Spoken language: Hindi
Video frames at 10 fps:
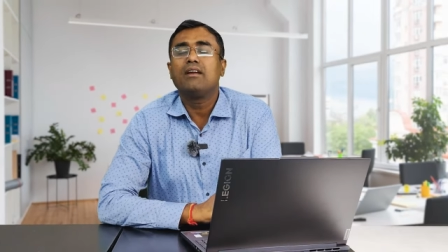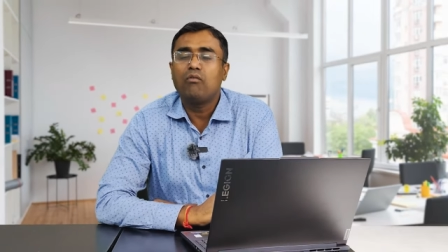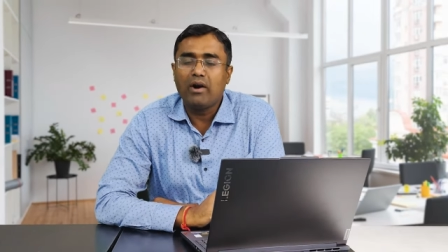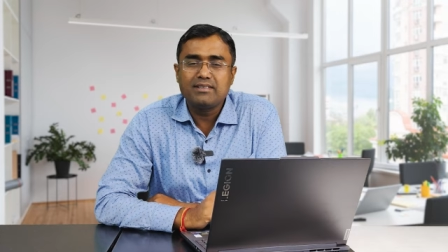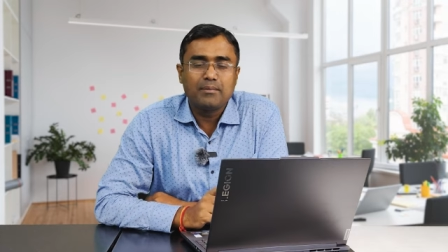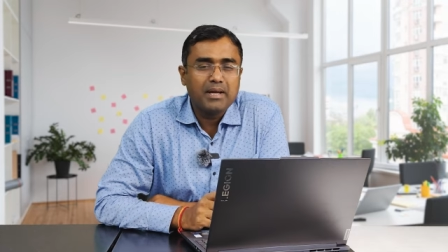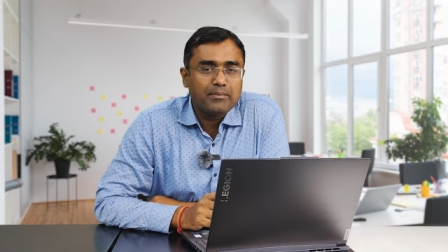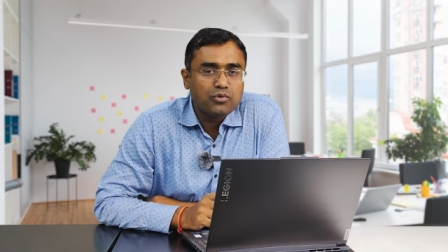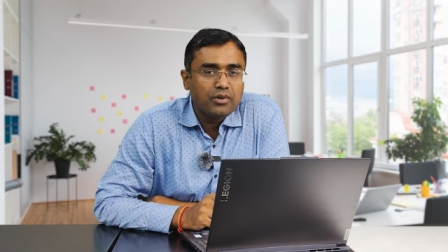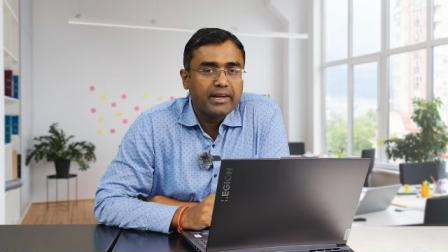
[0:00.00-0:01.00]
की वॉइस अभी
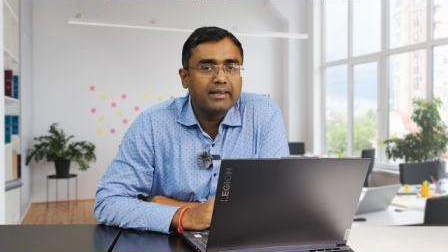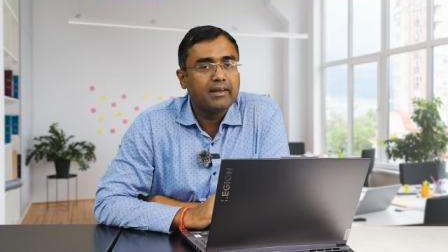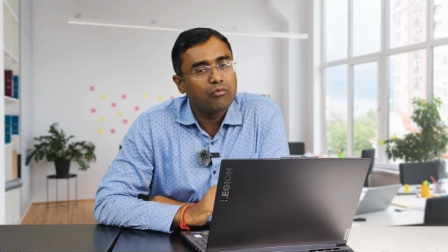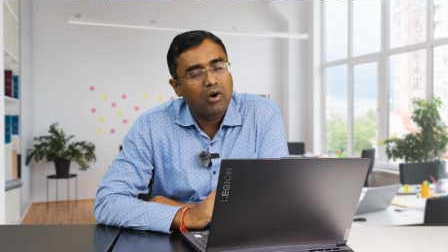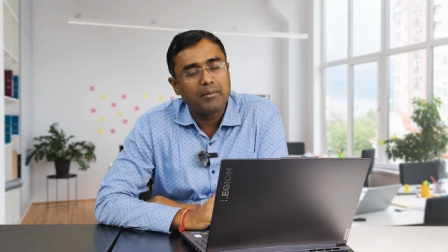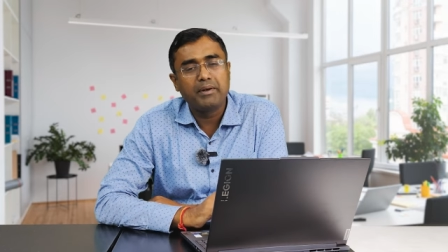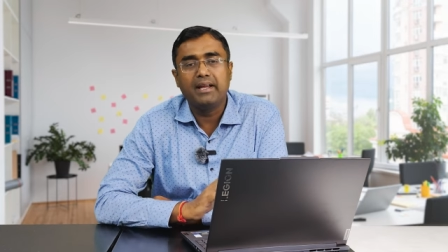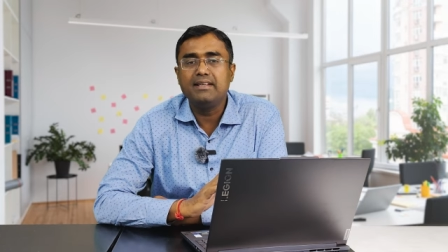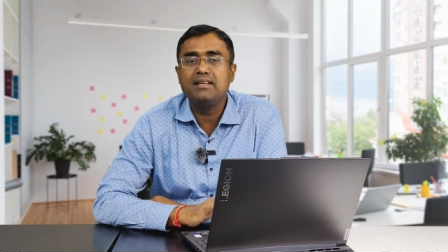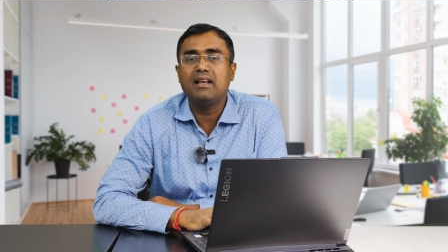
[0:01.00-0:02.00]
आप सुन रहे थे वो हमने
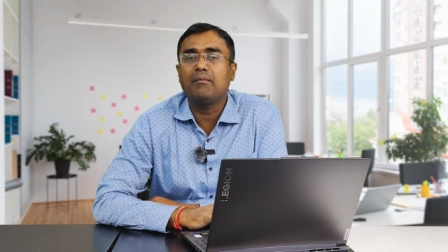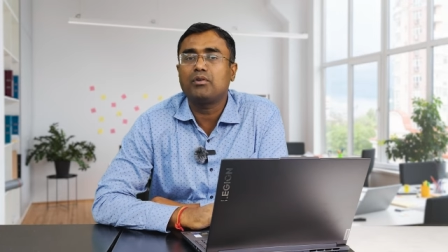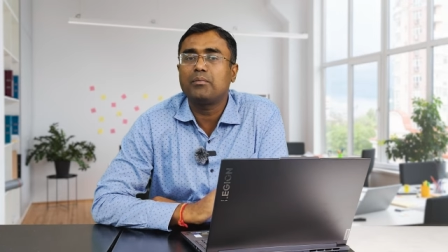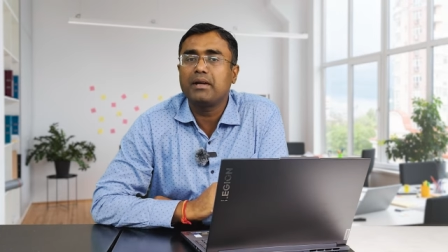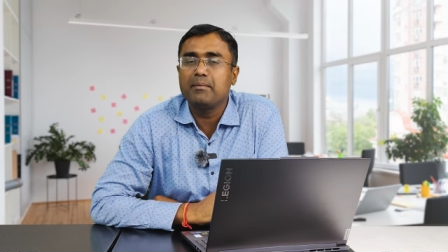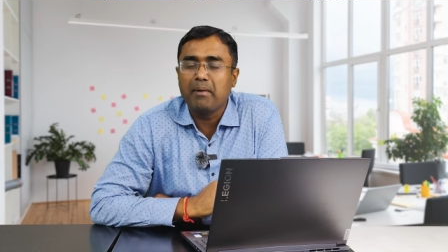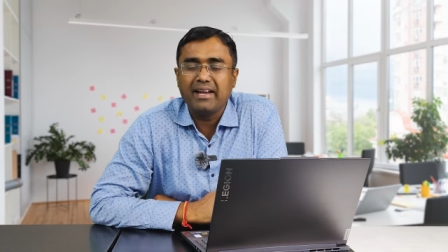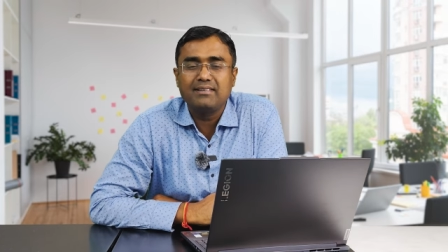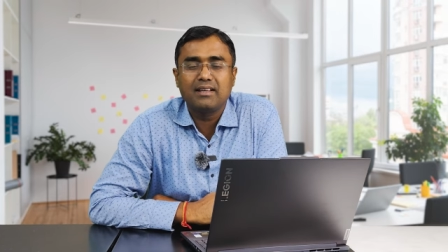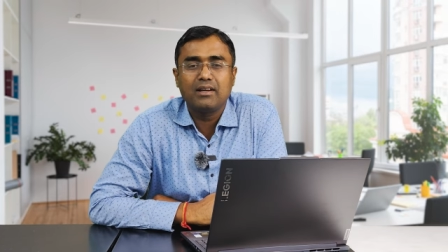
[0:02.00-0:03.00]
इसी लैपटॉप के
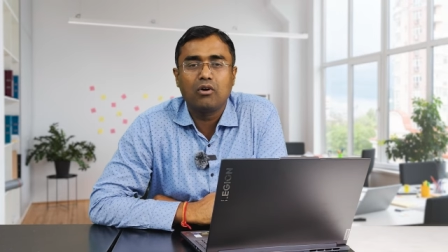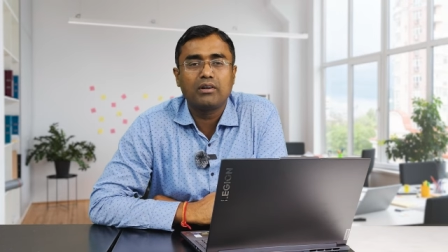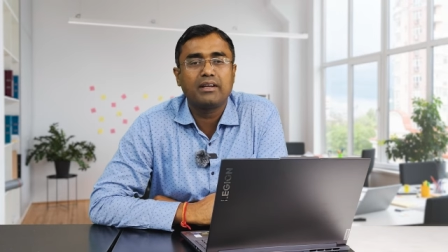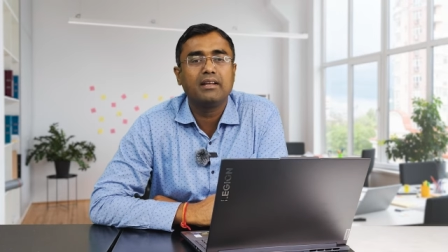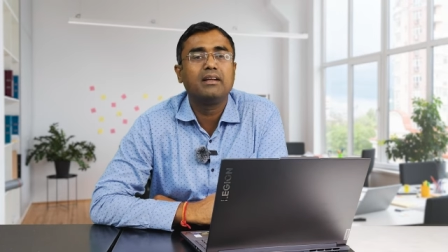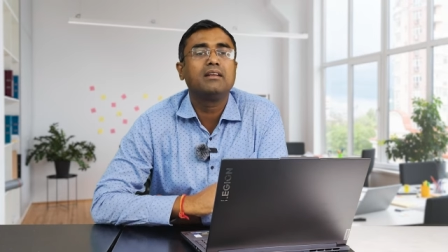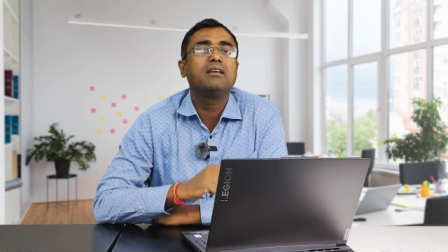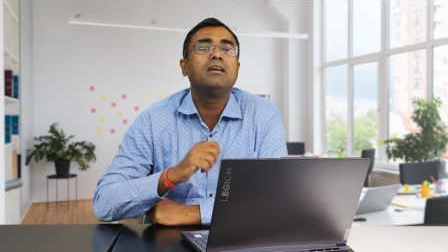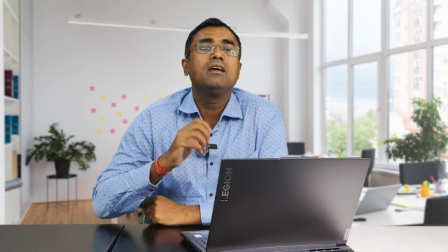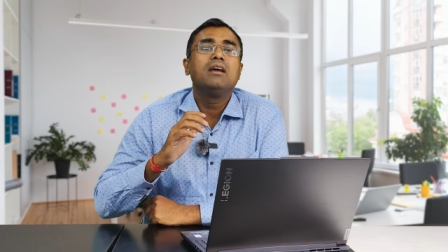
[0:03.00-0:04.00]
माइक से रिकॉर्ड करी गई
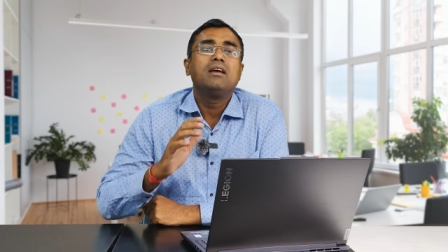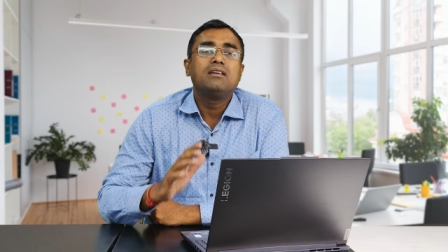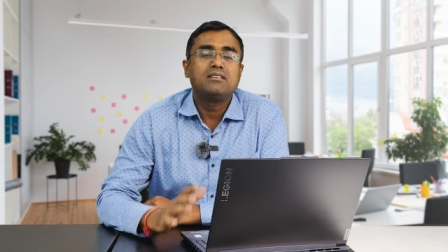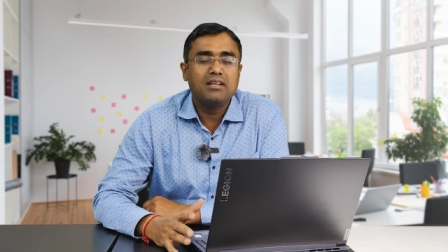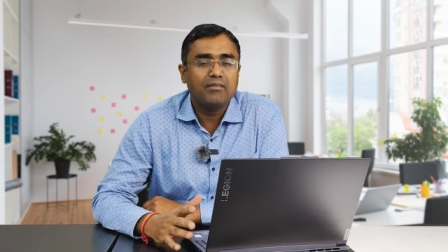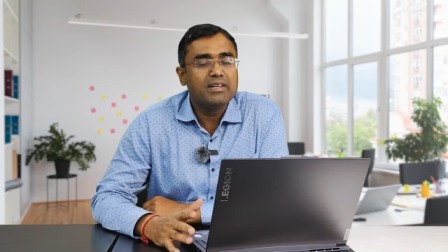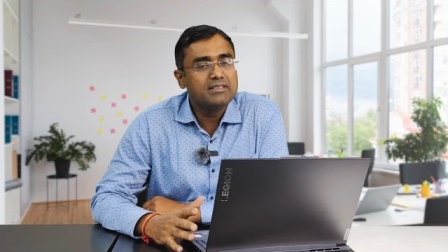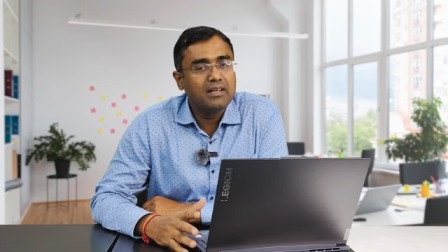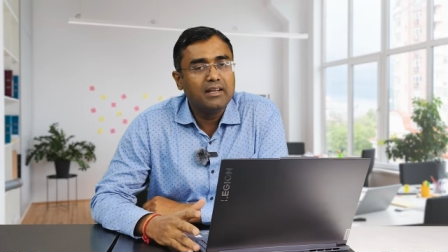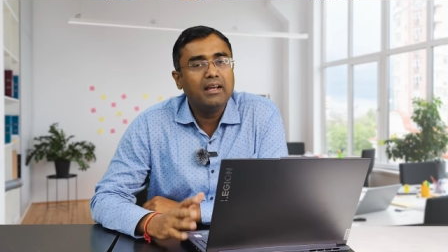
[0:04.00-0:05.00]
थी सिर्फ
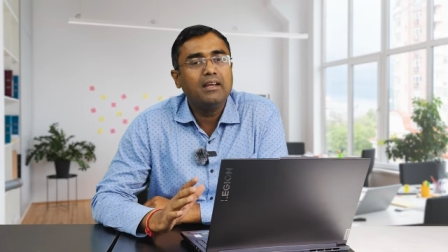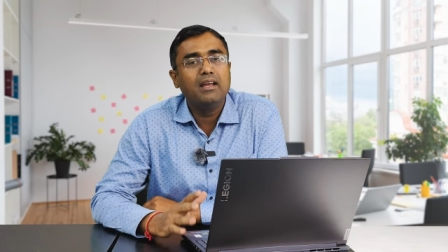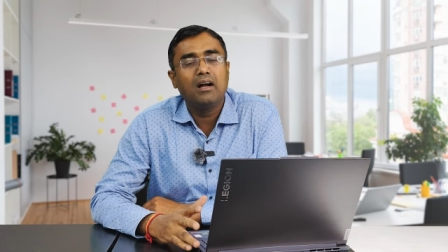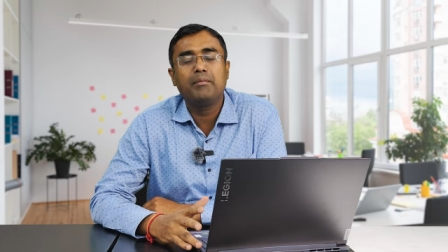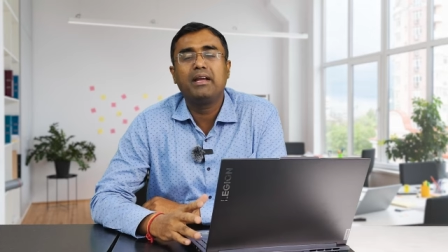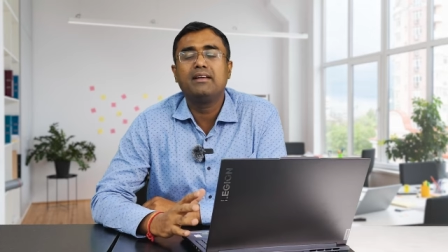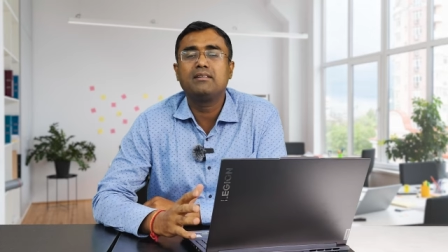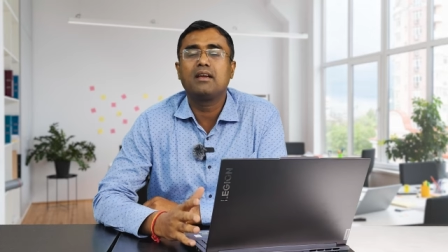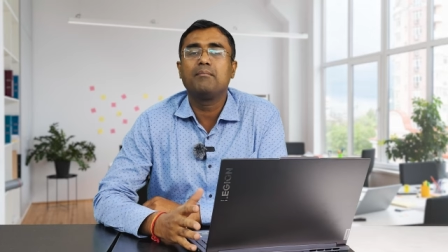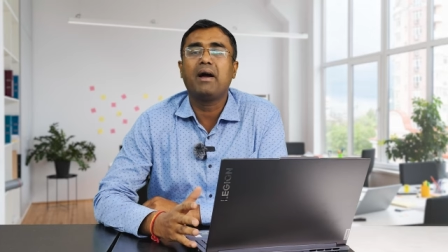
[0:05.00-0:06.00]
इसीलिए कि हमें
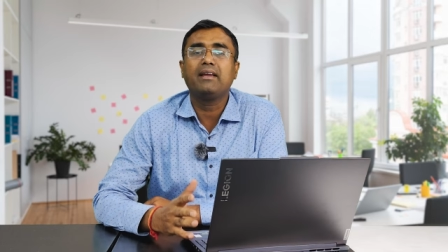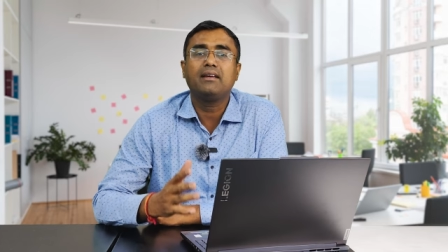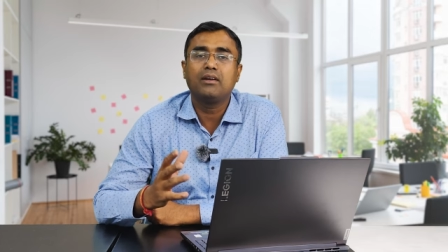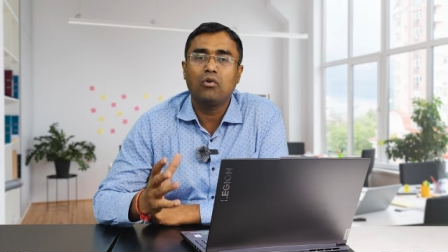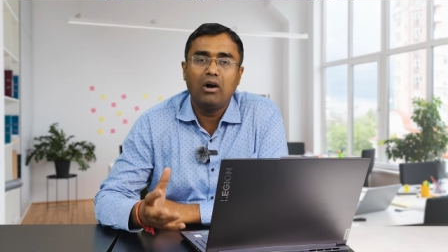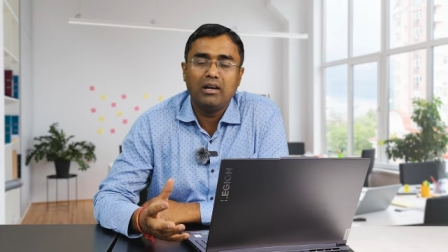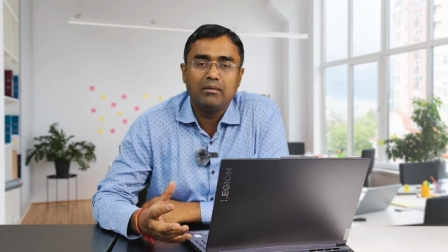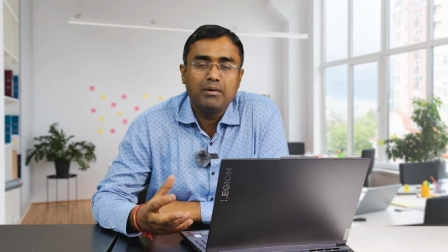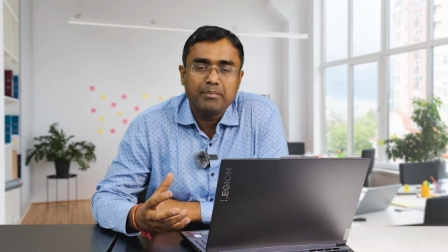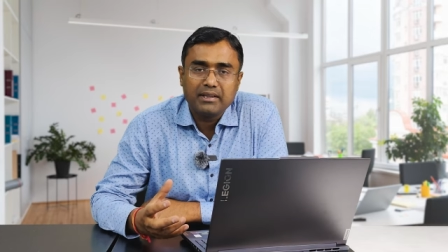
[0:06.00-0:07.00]
इसके माइक की क्वालिटी
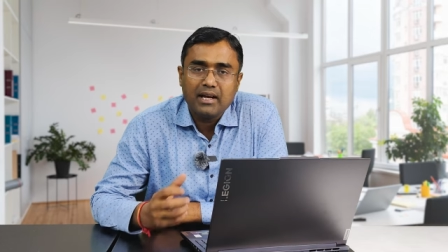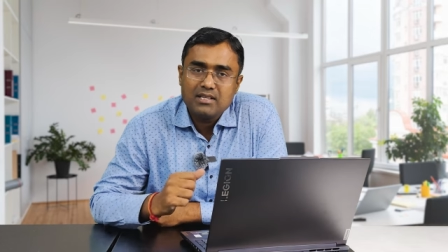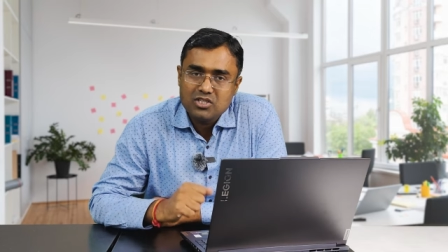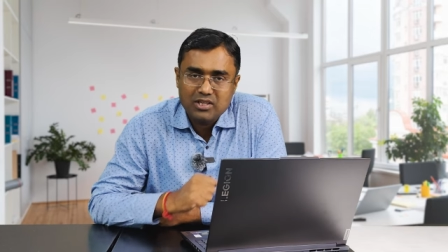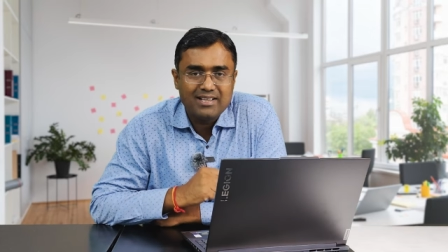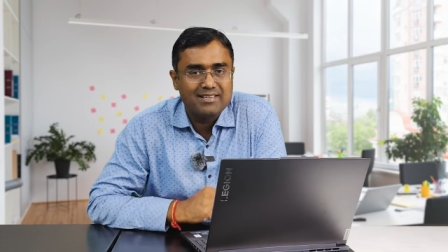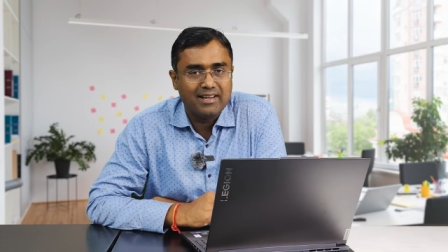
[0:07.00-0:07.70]
भी पता चल